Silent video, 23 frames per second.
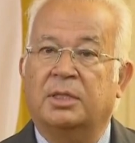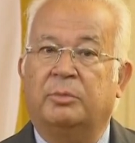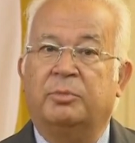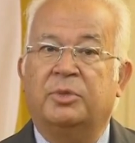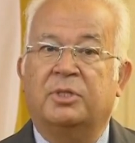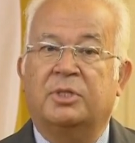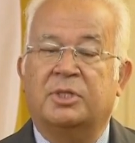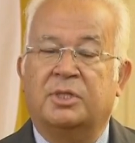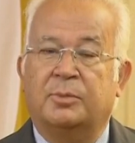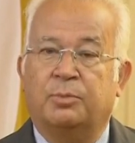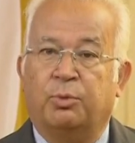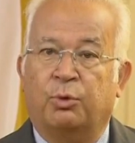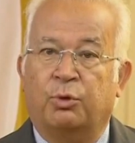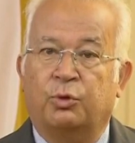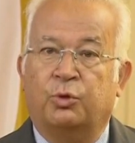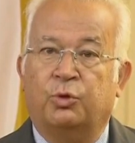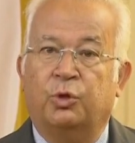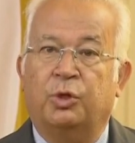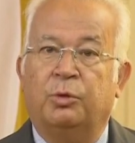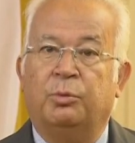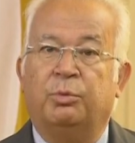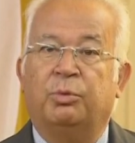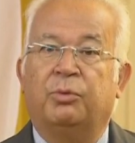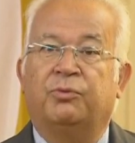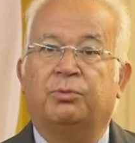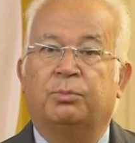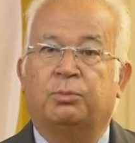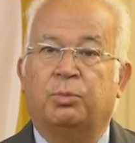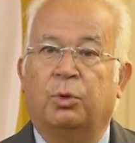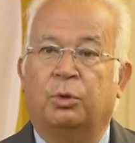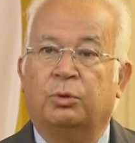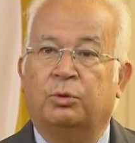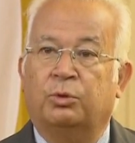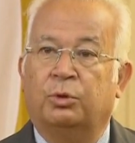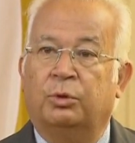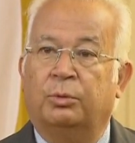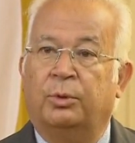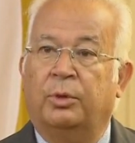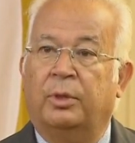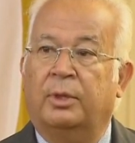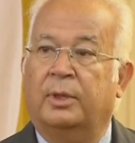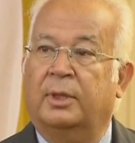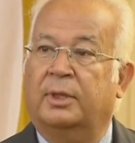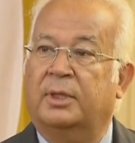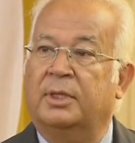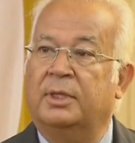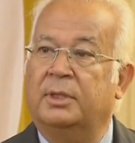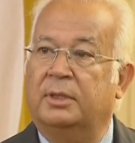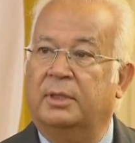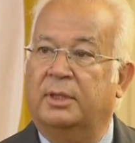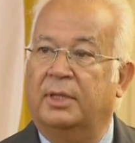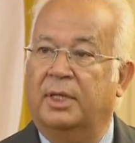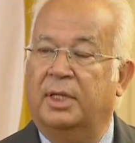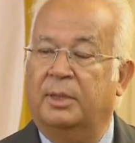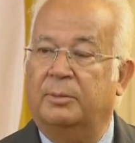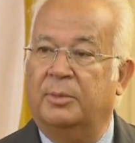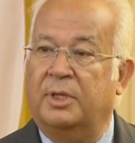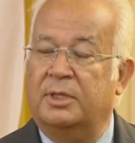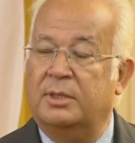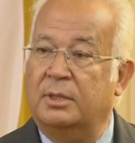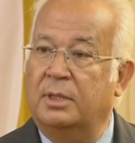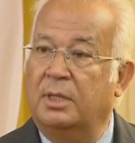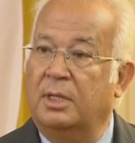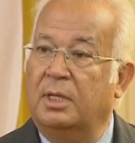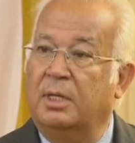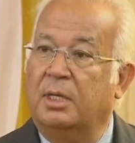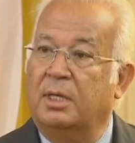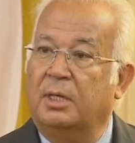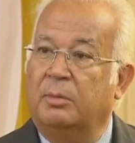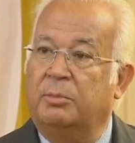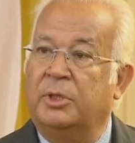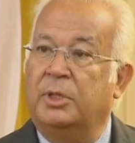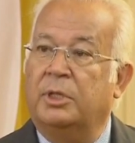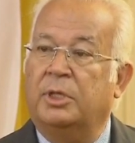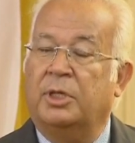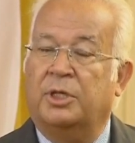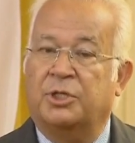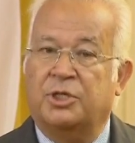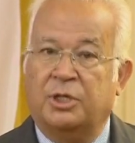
çok e, kötü bir kadrosu yok ama e, bir